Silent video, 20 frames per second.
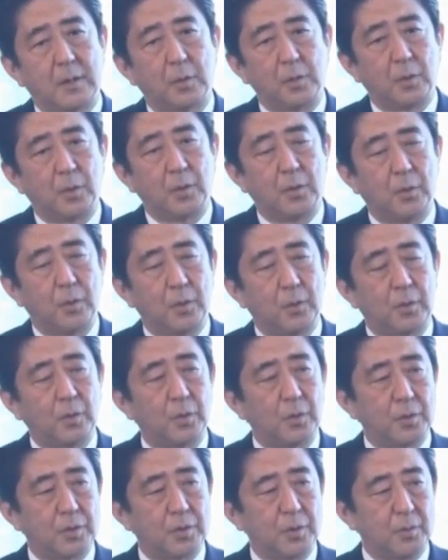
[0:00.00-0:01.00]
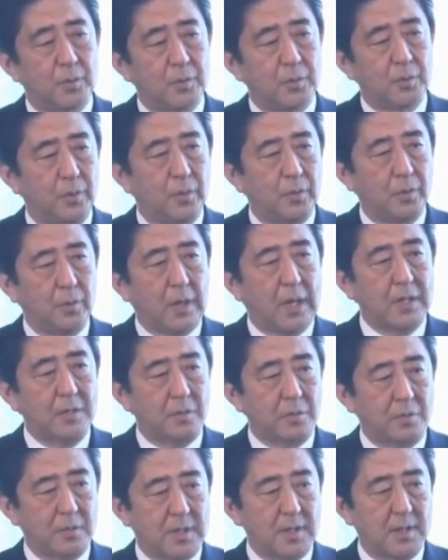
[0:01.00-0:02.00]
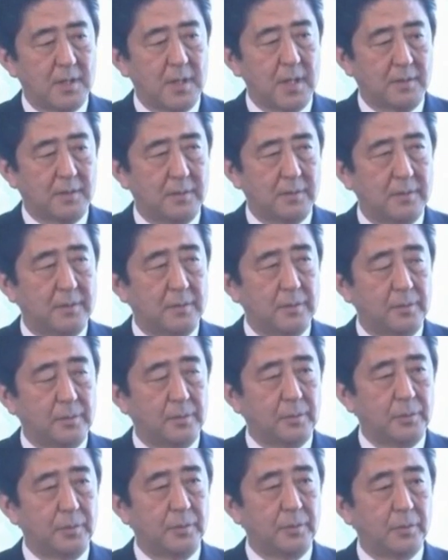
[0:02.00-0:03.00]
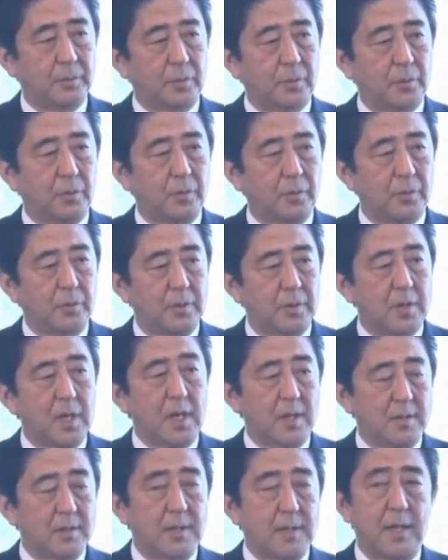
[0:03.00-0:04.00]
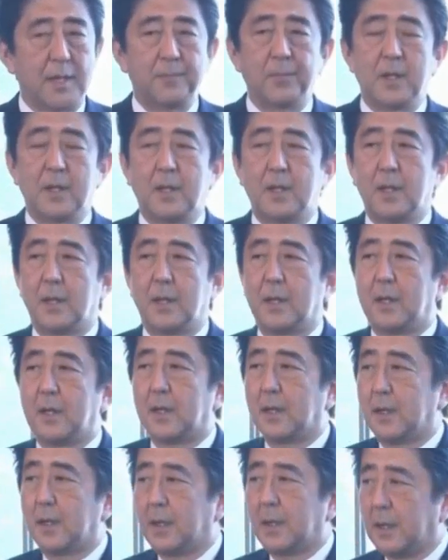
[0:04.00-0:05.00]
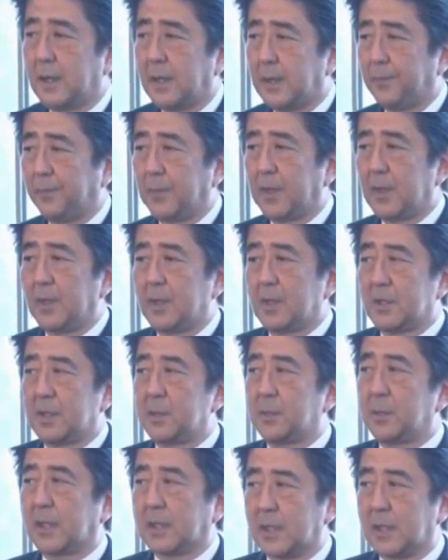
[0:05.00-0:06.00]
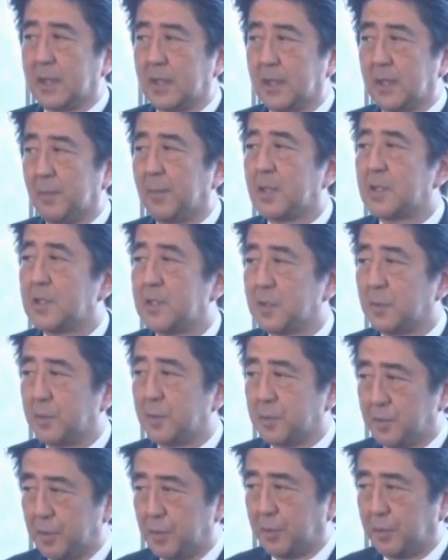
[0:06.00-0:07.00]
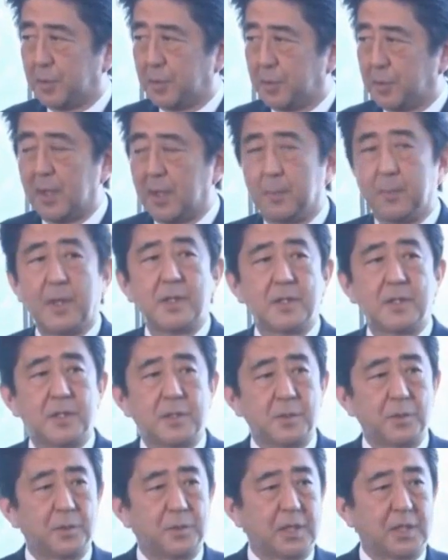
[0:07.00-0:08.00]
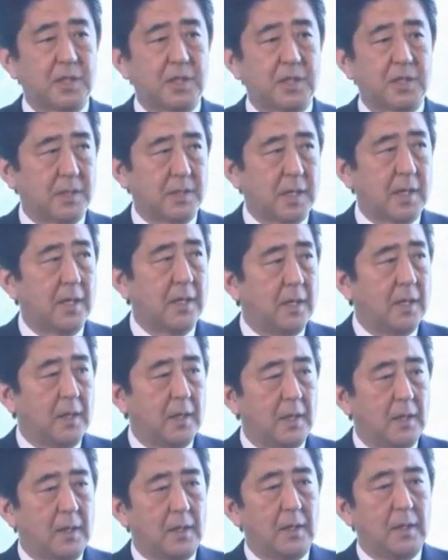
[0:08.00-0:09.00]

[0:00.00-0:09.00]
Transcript: えこの交渉を加速させていくということでですね、え事務方に指示をするということで一応いたしました。